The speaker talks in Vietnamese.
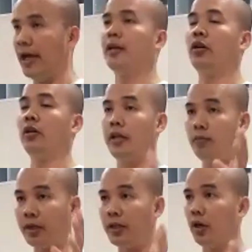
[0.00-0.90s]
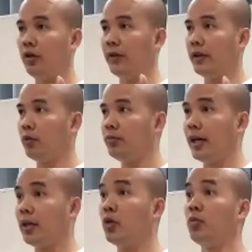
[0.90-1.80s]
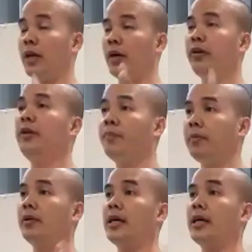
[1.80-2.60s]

thay đổi để chúng ta giỏi và chúng ta cùng nhau đi giúp